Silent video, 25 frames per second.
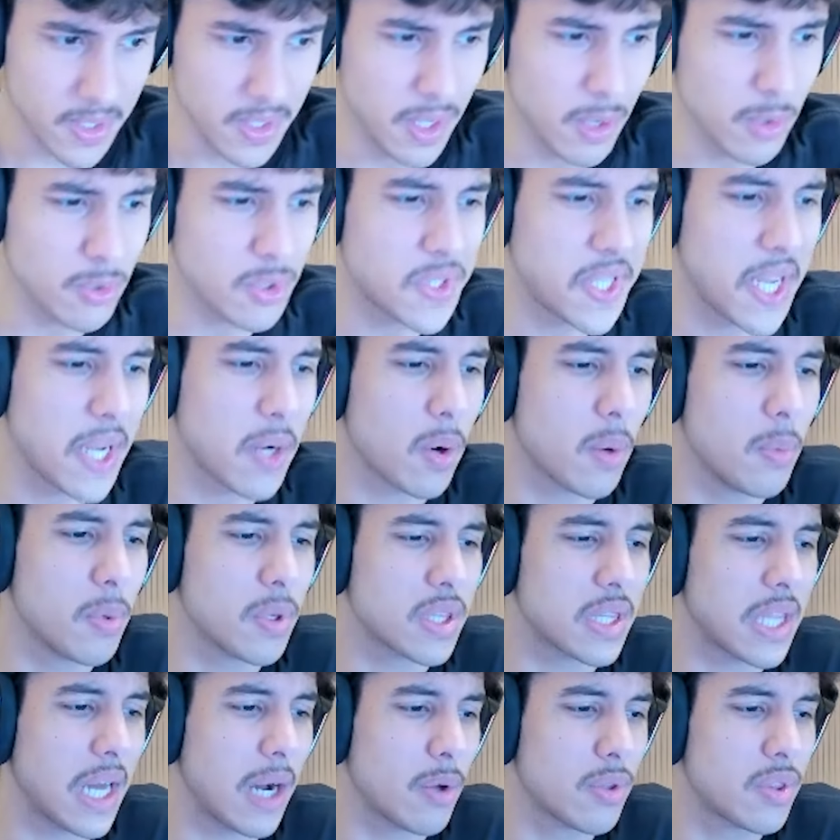Não sei como
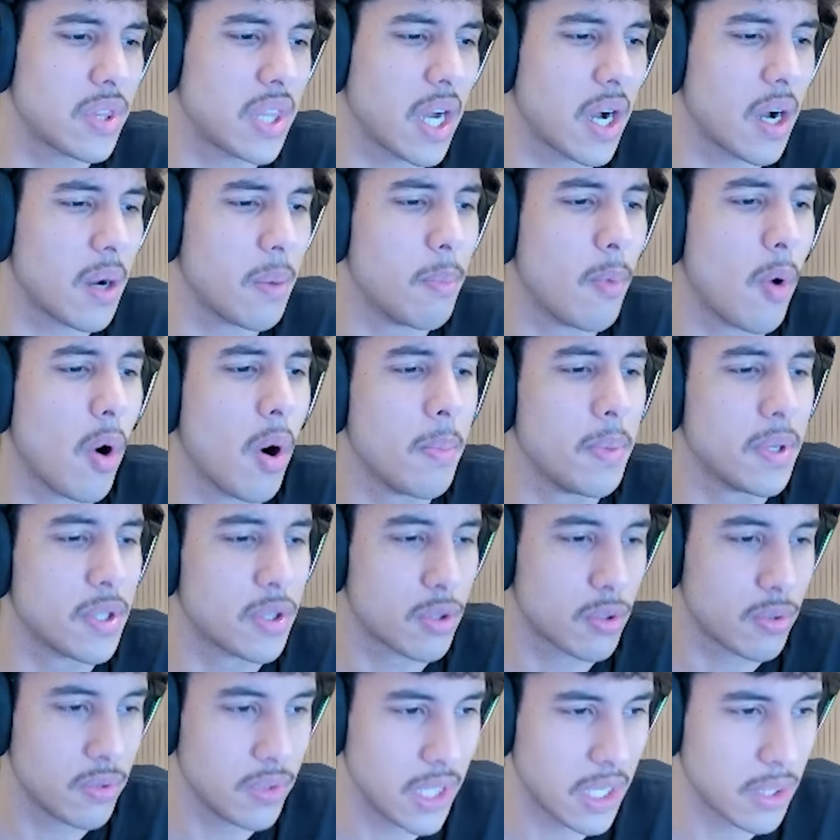tá o
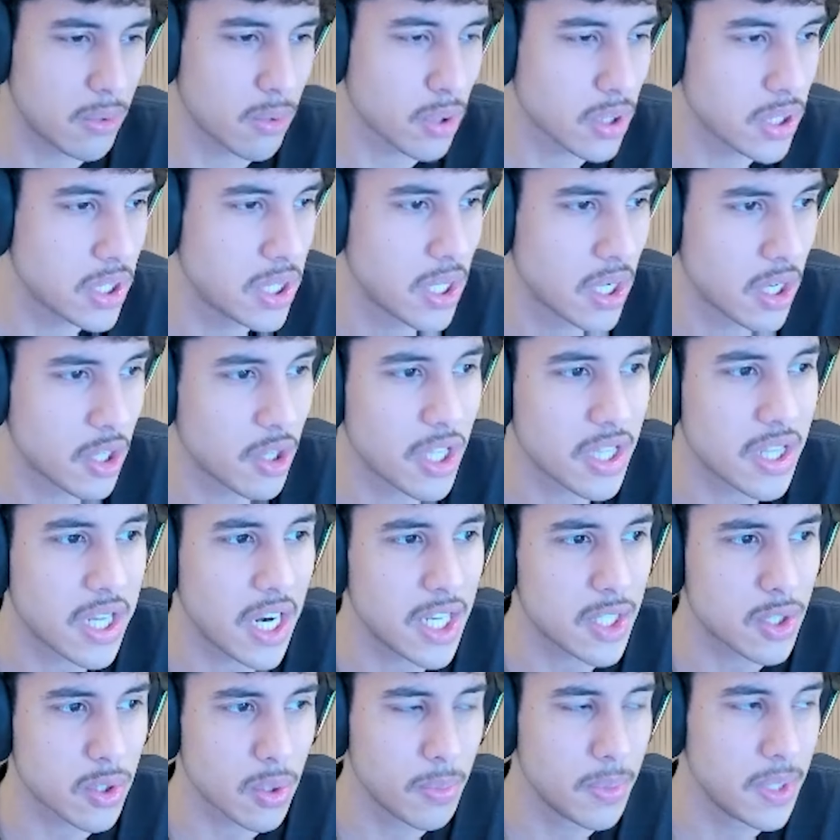termômetro da torcida do
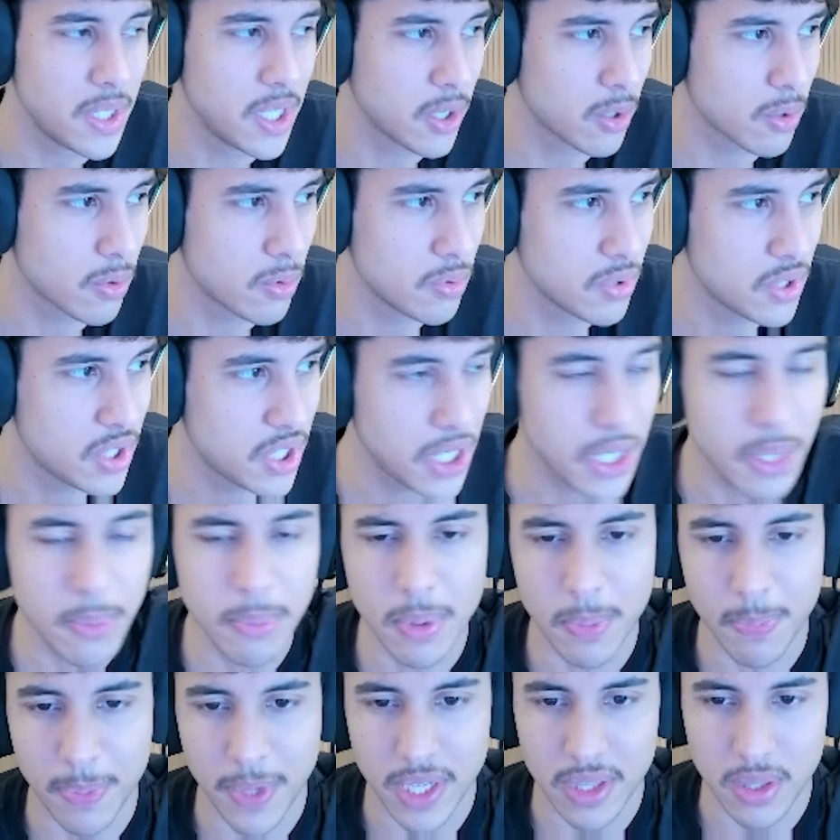Atlético Mineiro com o time,
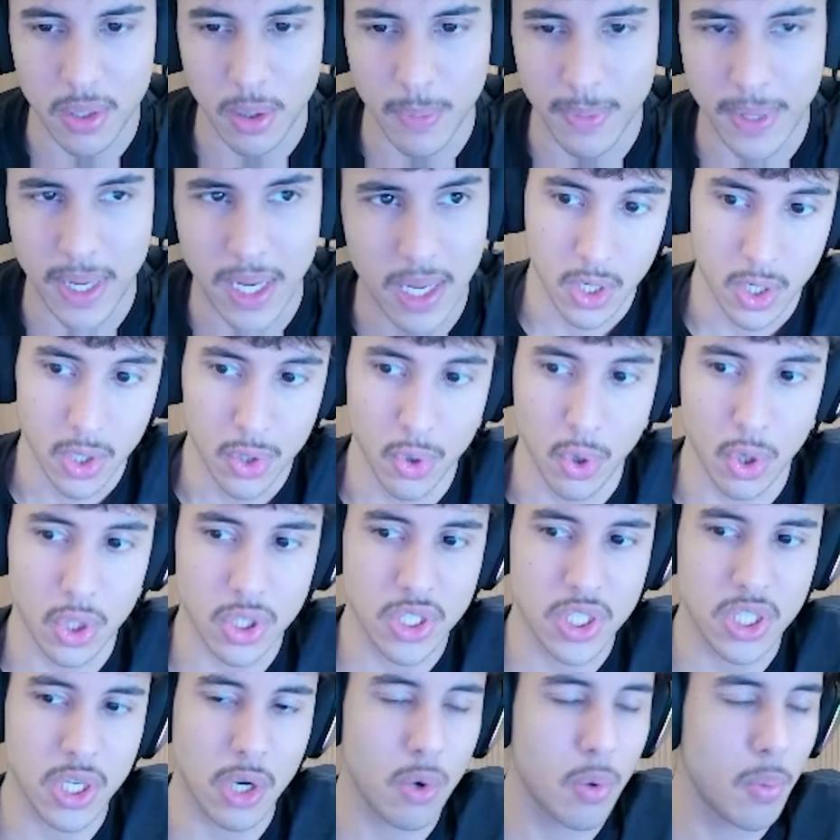para ter uma
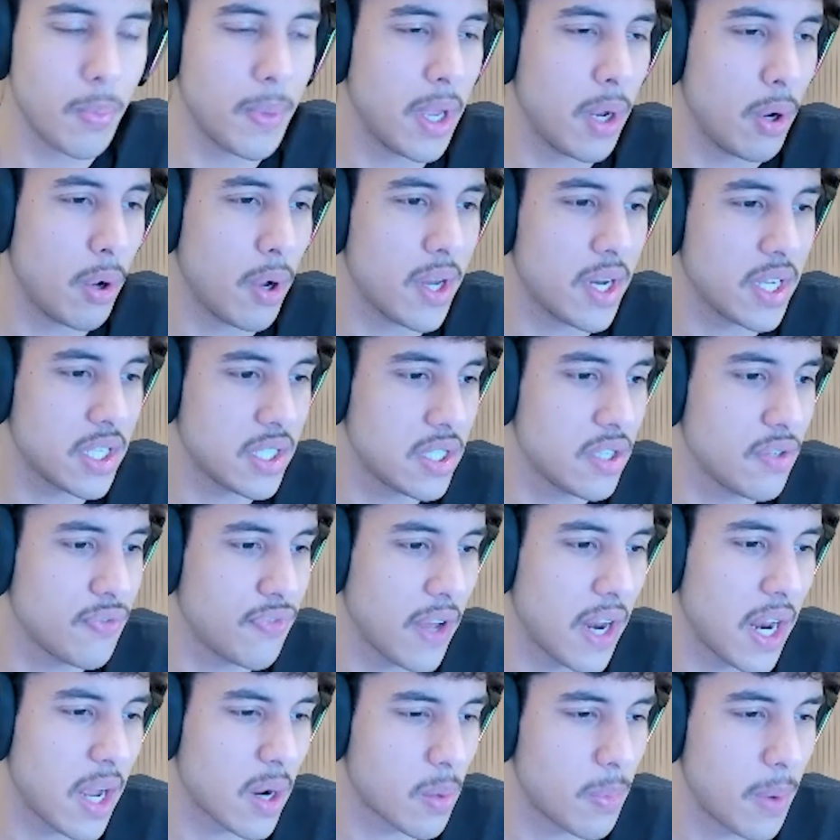noção melhor assim,
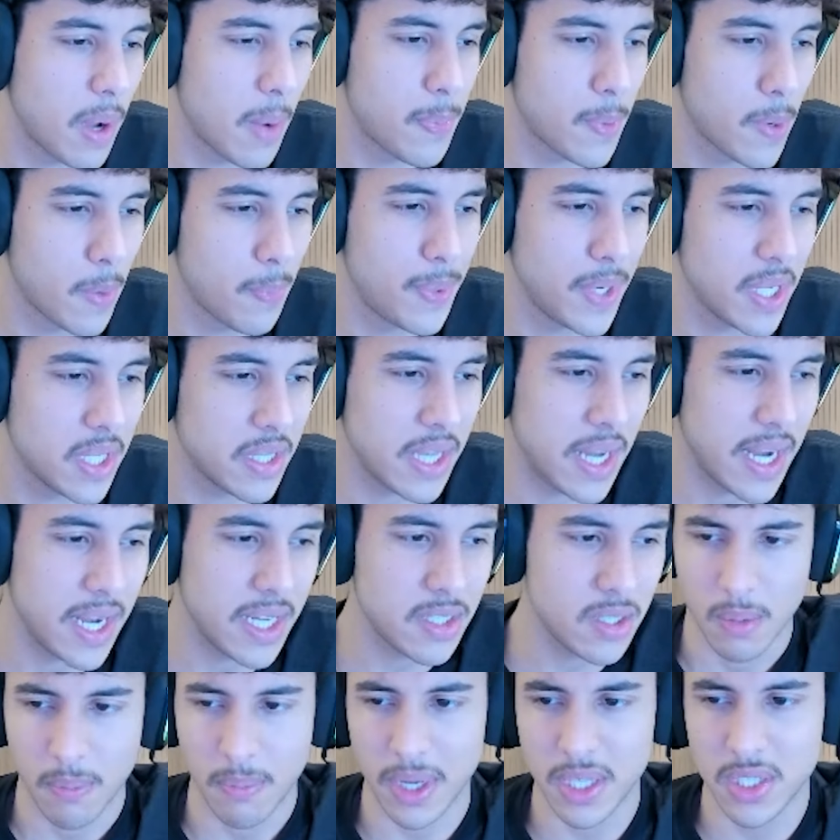falar com mais
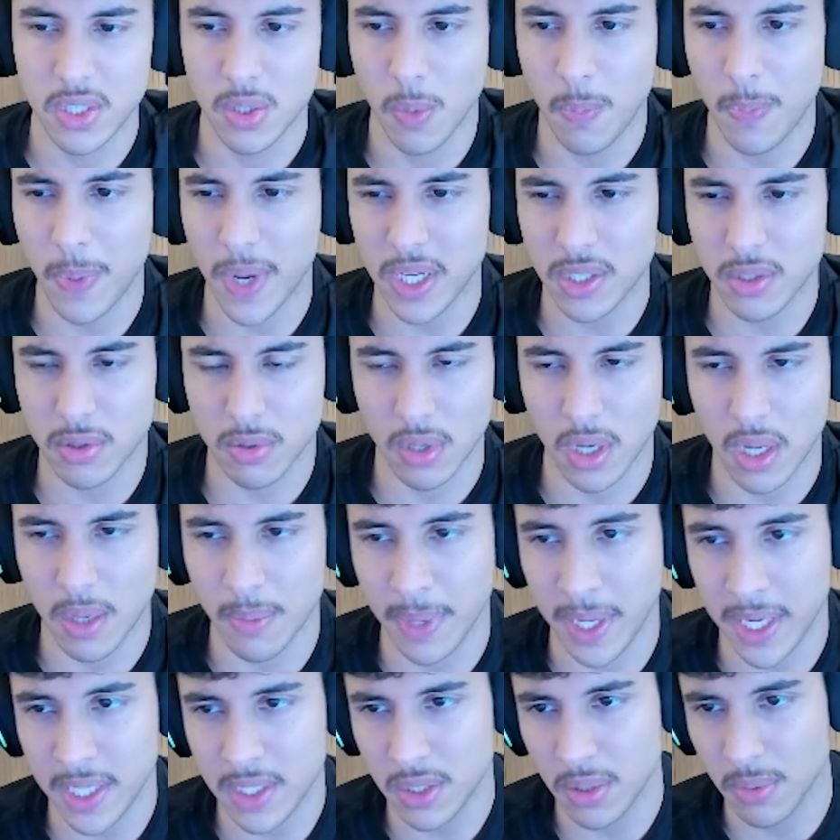propriedade. Mas eu,
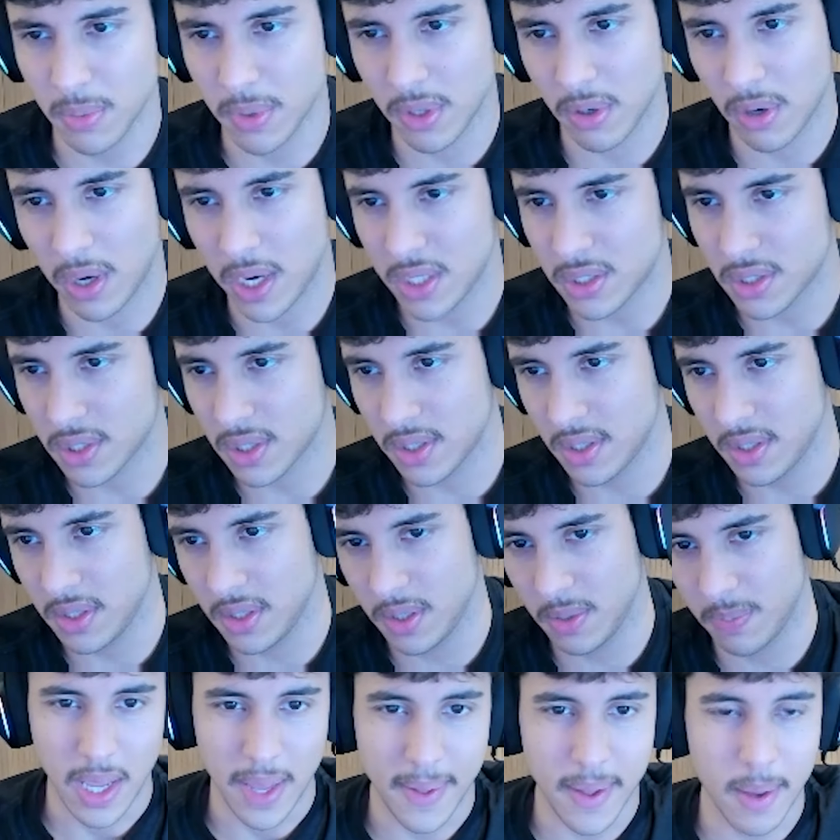particularmente, mano, acho
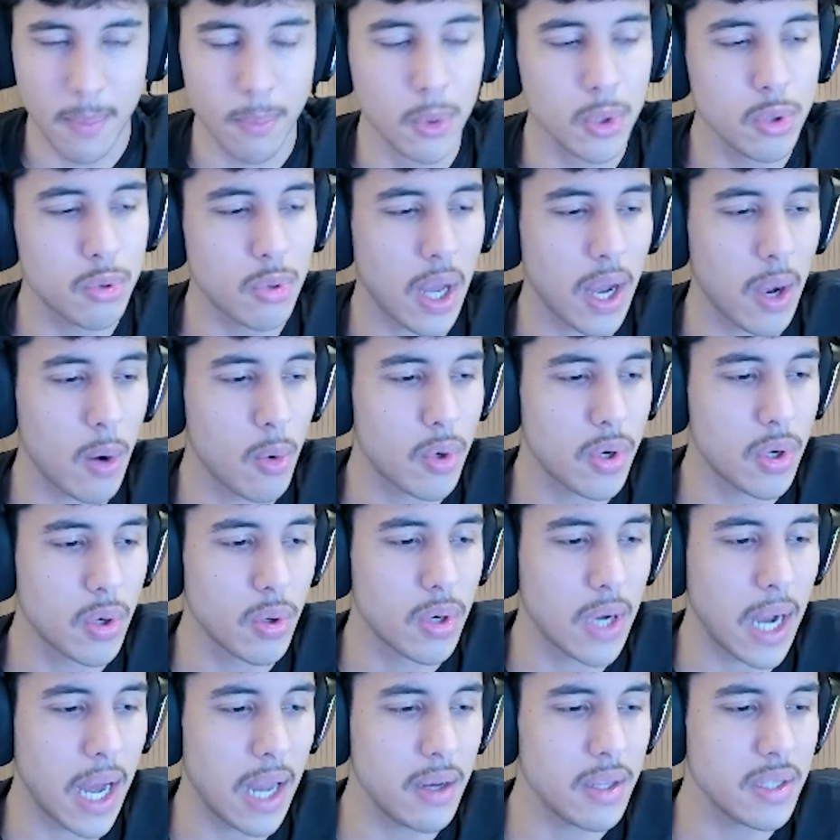que é muito. A... O que o
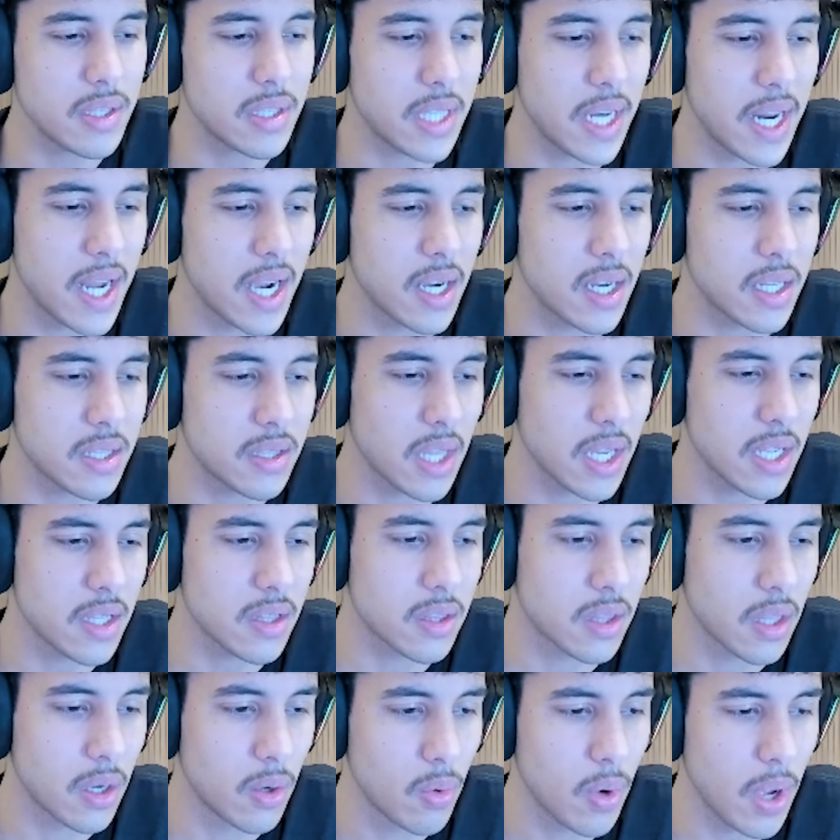Galo entrega até
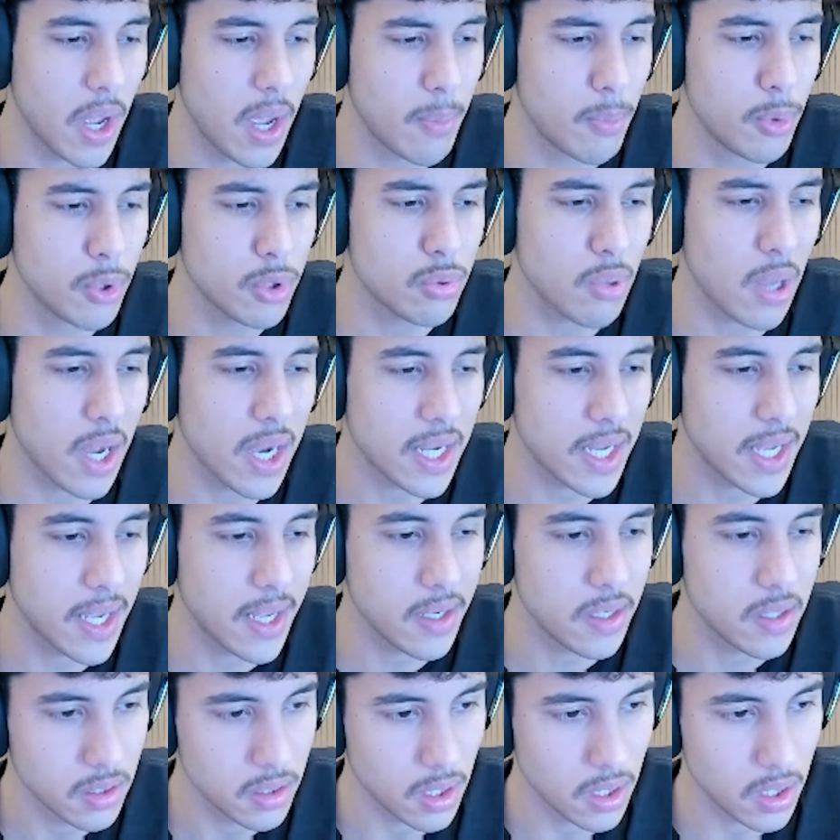então é muito a
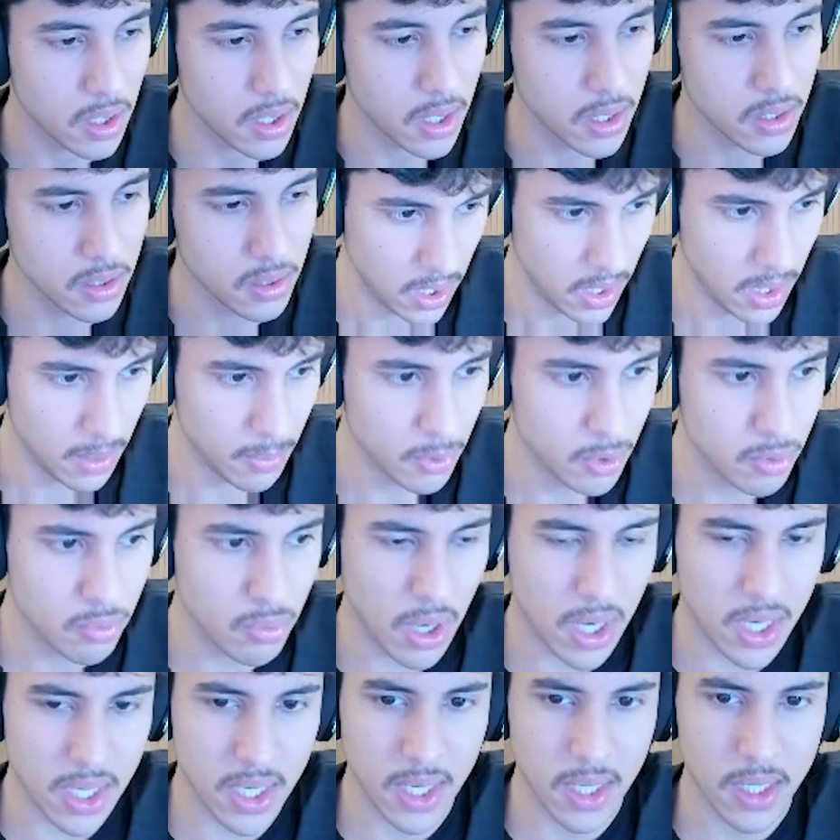aquém, tá ligado? É muito
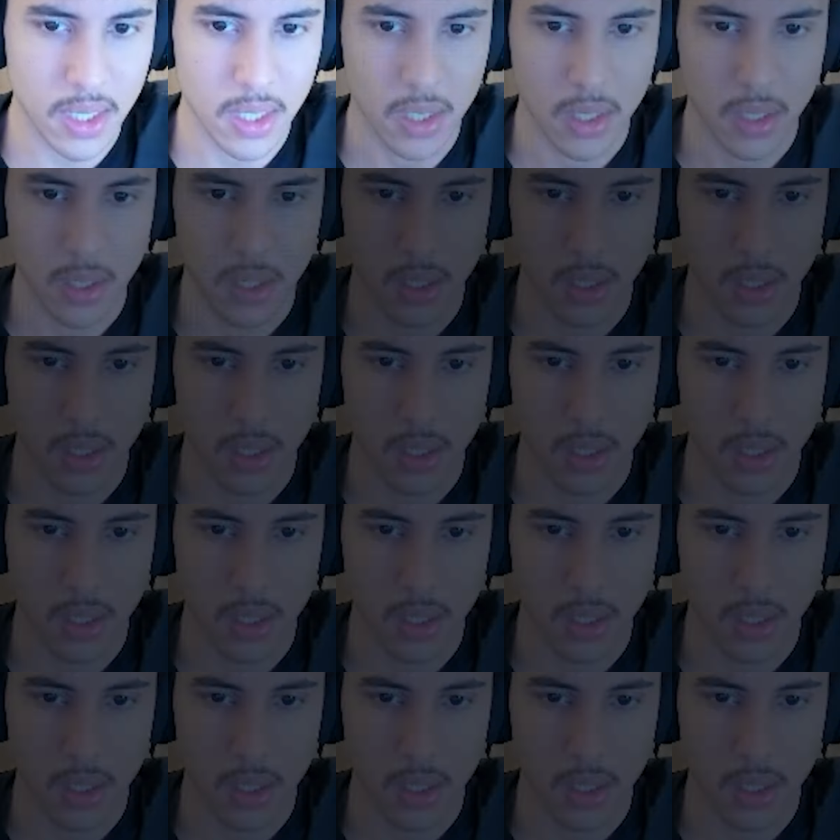aquém.